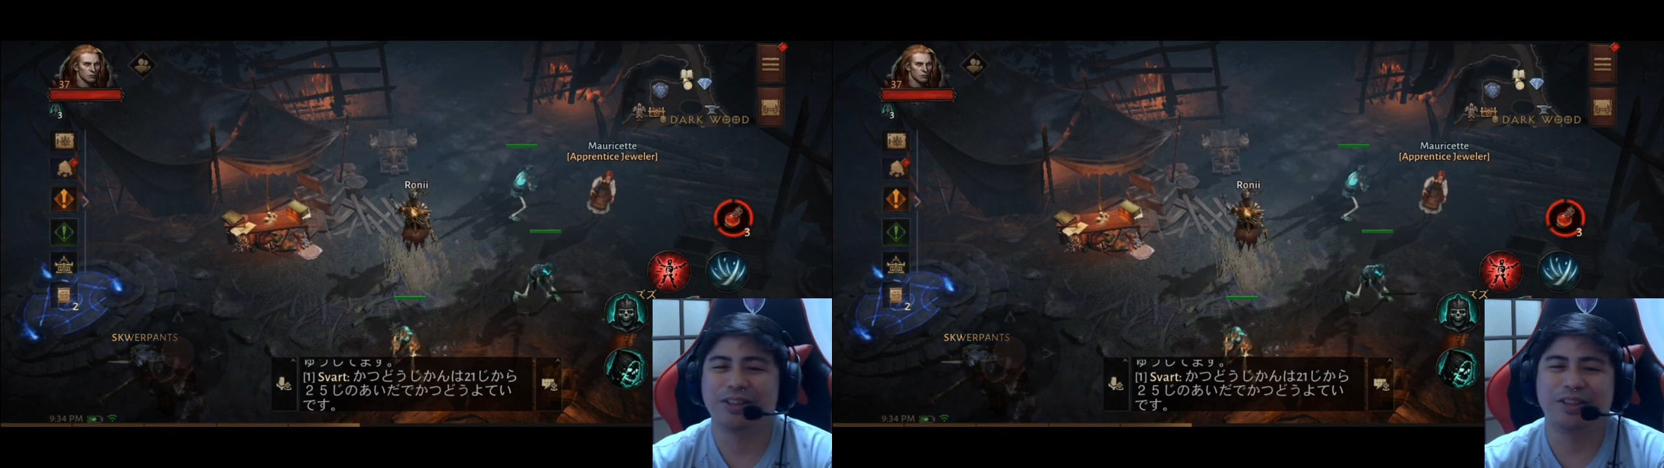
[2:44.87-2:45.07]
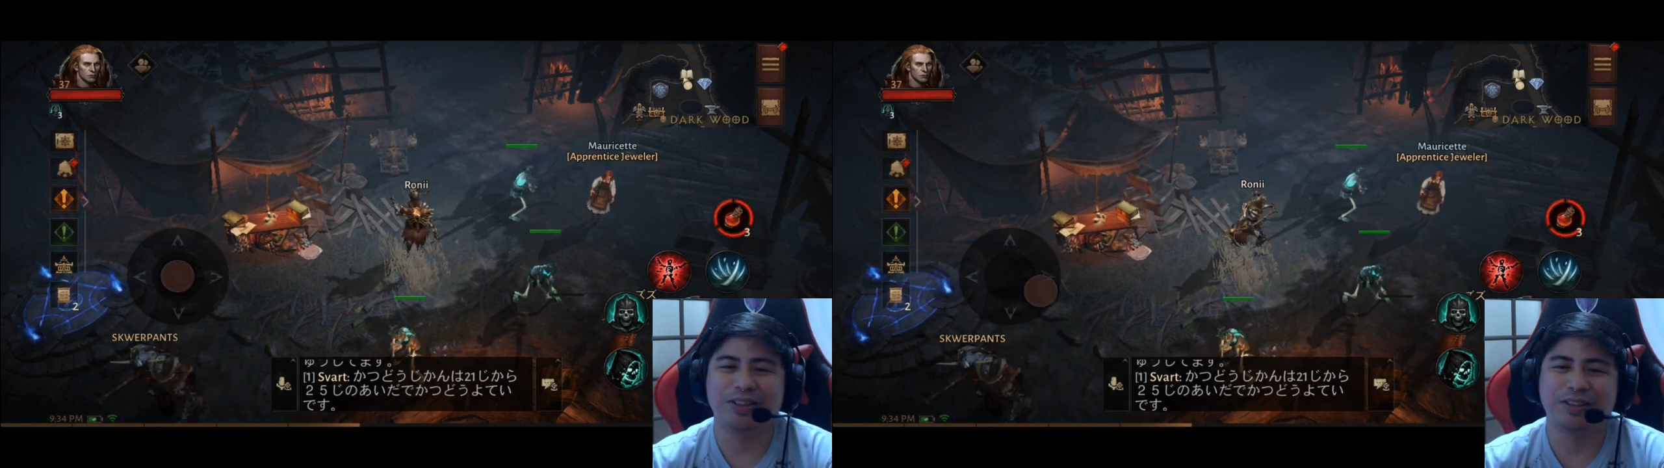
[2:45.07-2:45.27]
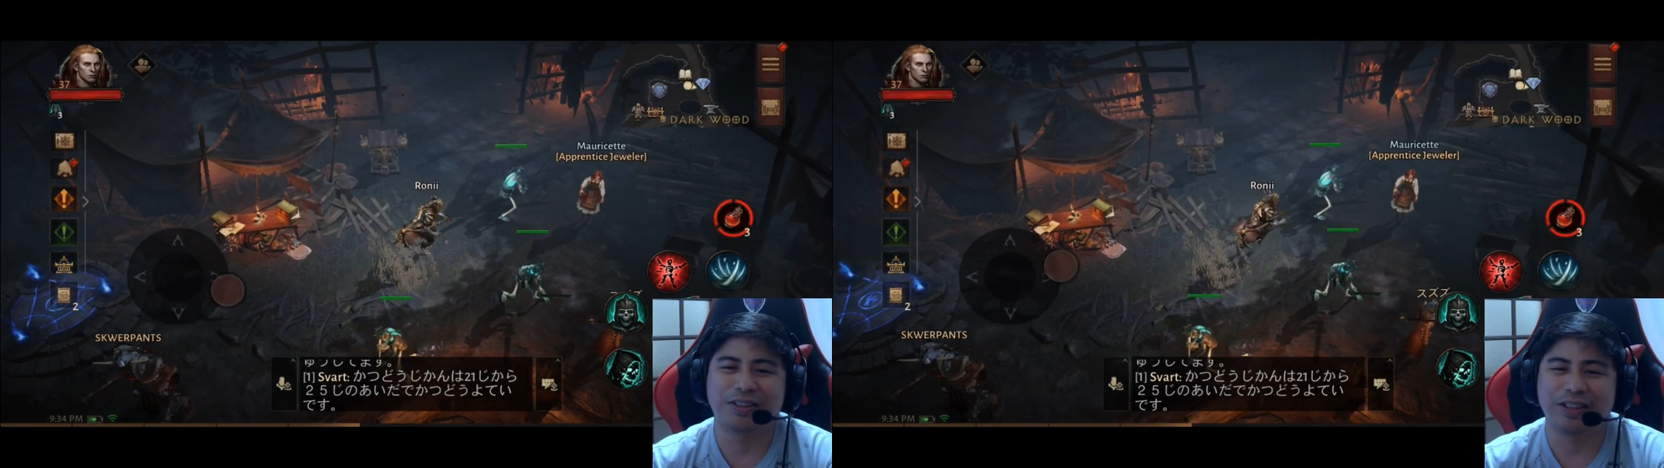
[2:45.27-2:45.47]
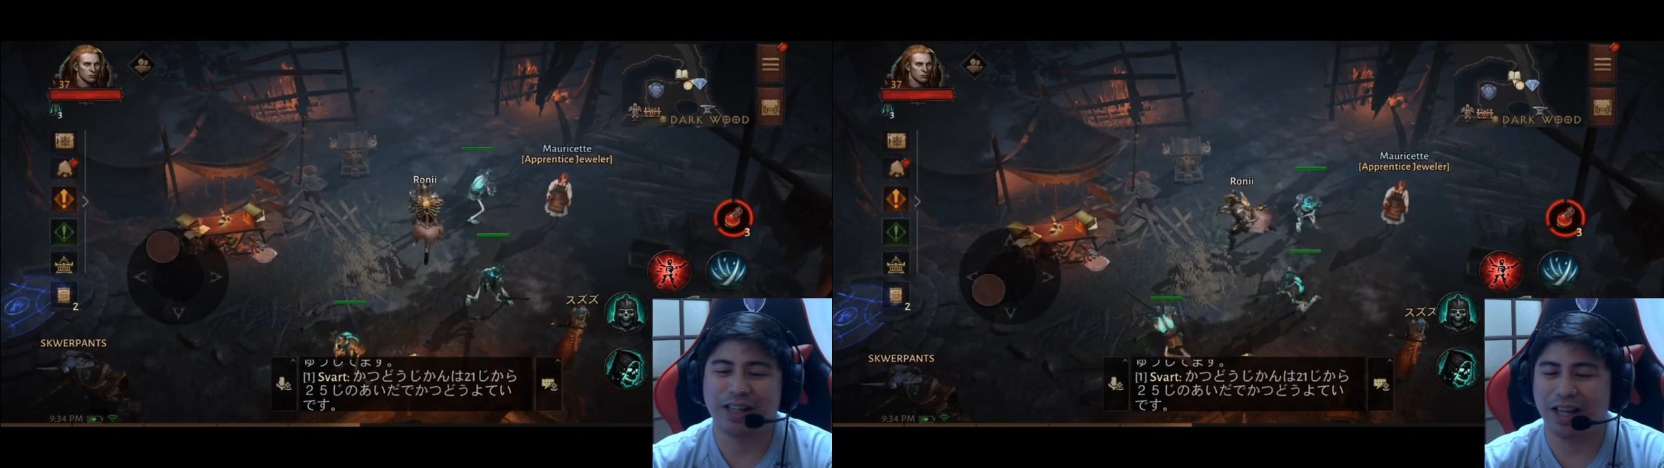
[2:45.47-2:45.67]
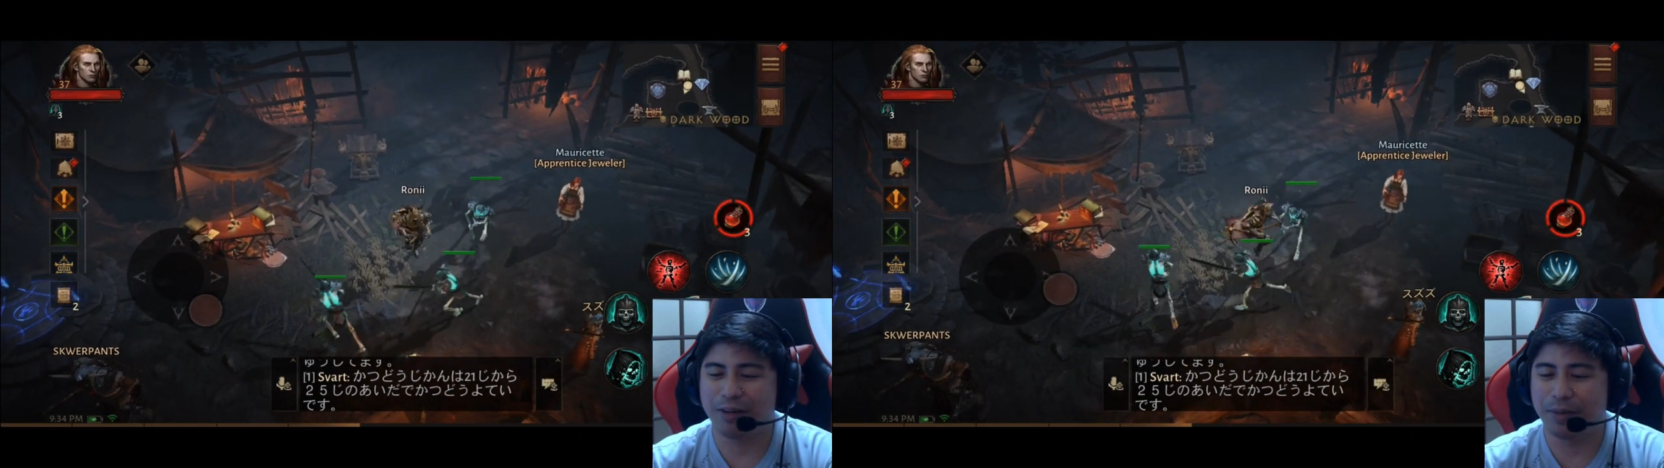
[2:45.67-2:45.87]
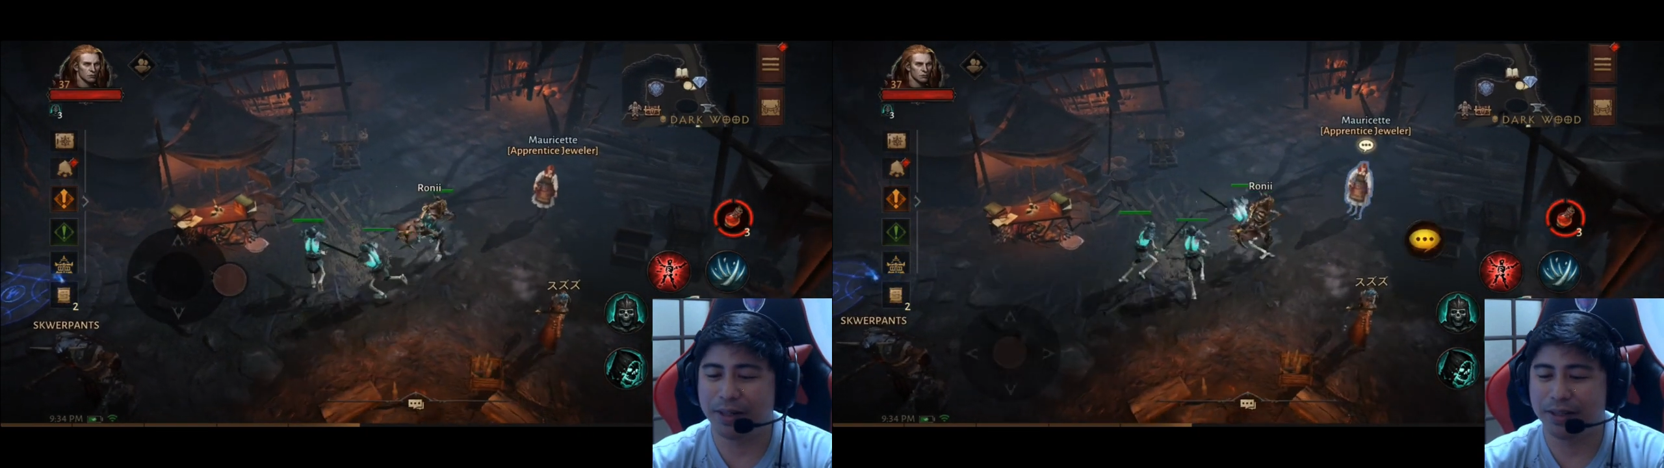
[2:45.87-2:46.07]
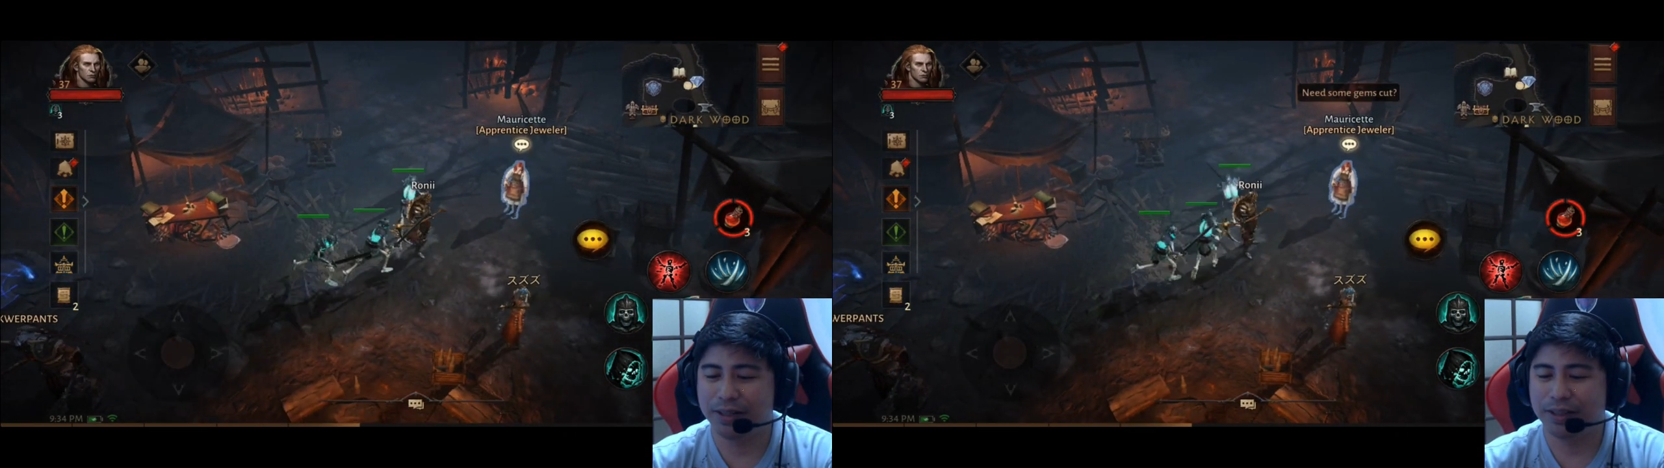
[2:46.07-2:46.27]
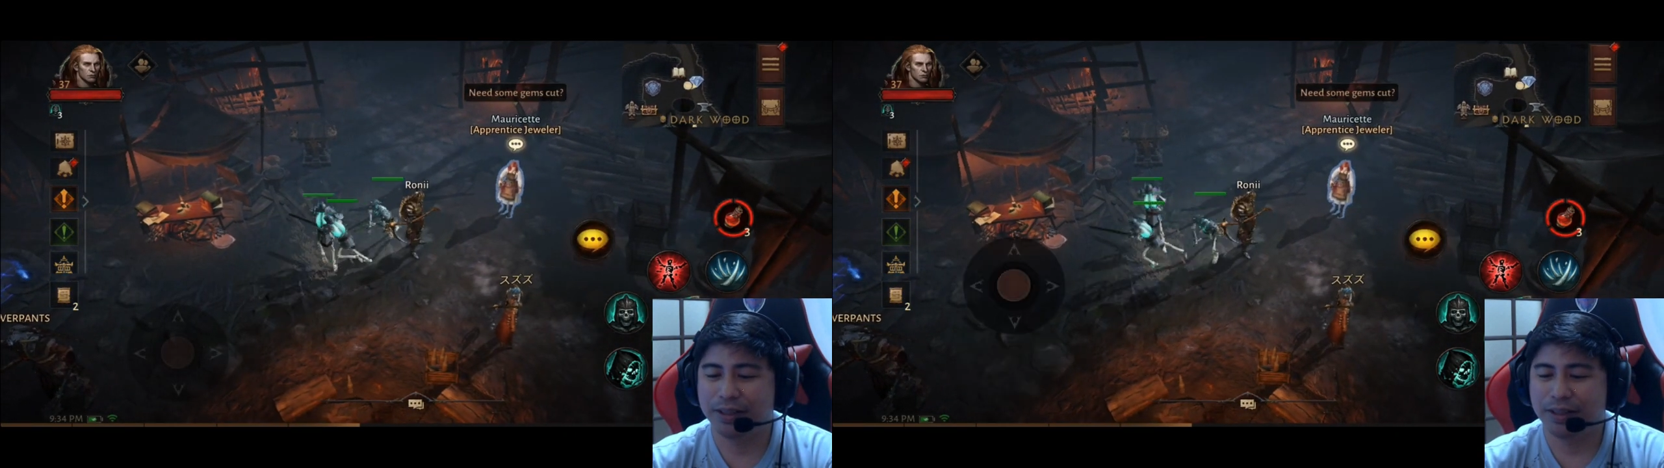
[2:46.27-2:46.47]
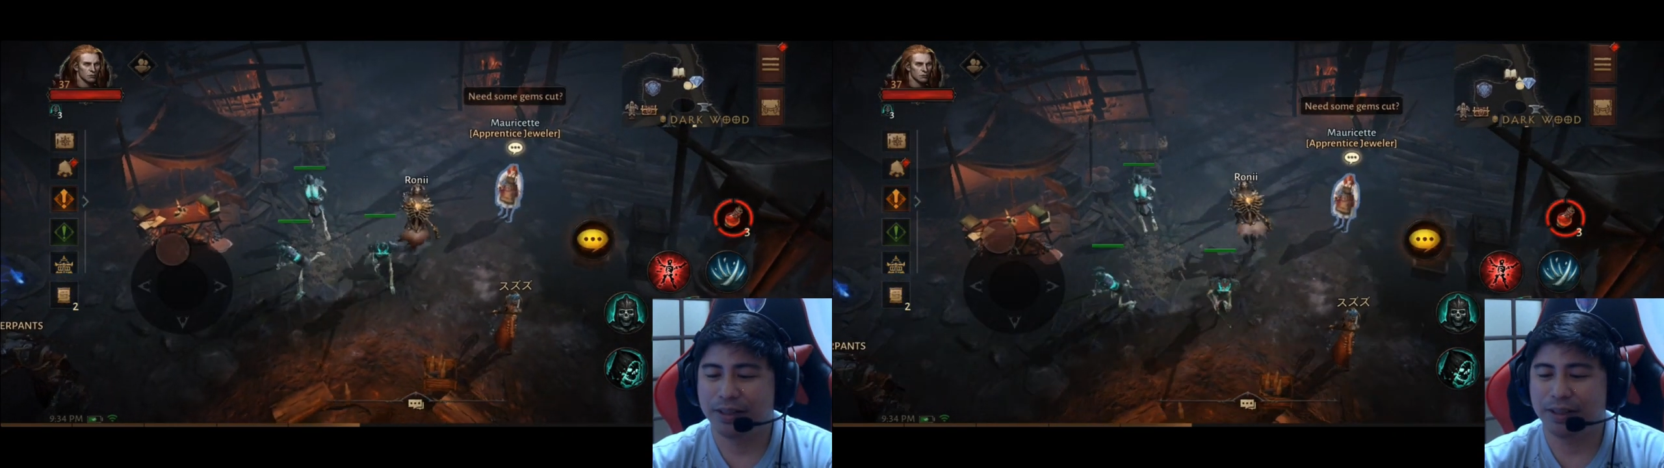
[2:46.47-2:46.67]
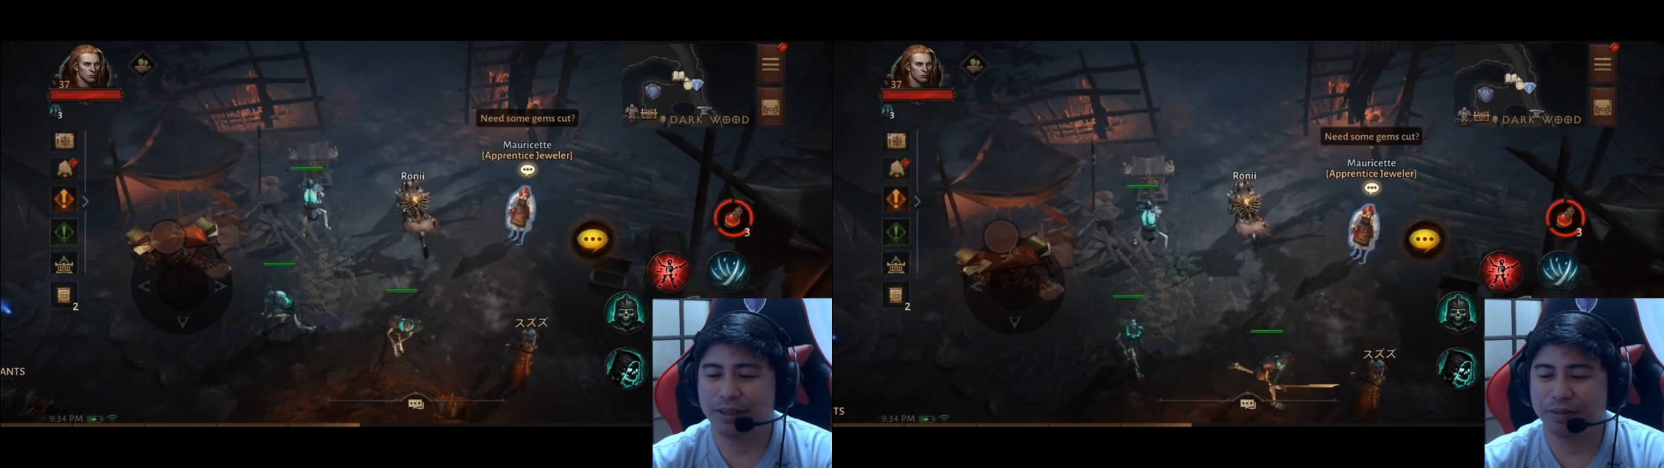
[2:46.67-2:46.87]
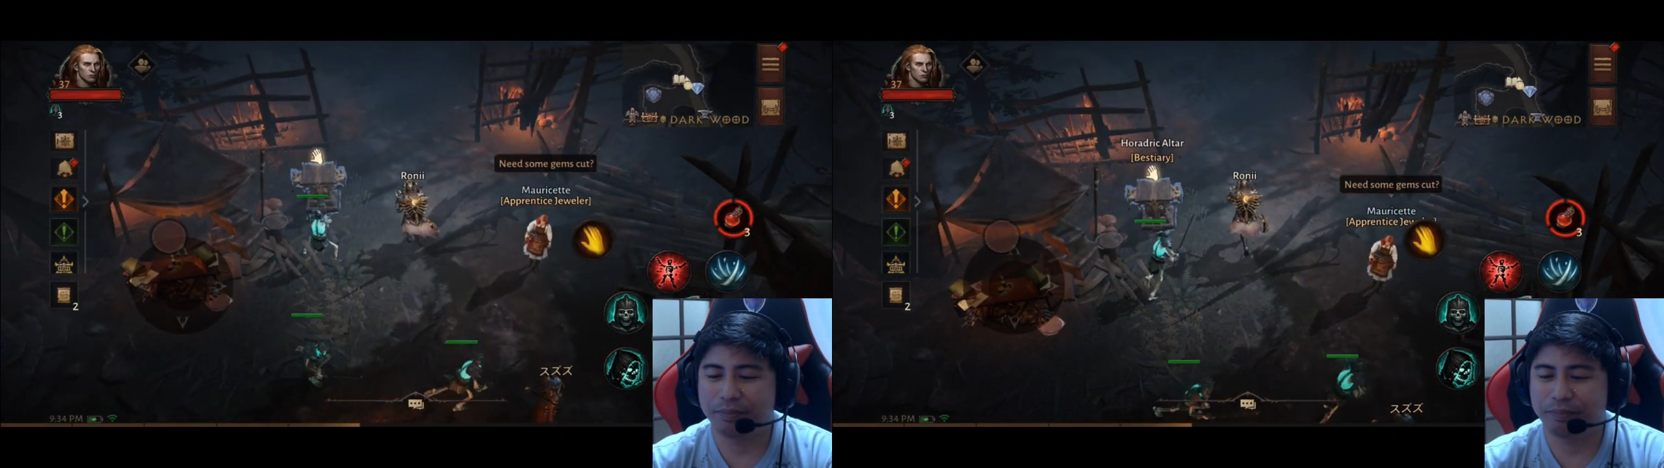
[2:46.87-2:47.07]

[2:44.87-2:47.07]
yung kalaban um,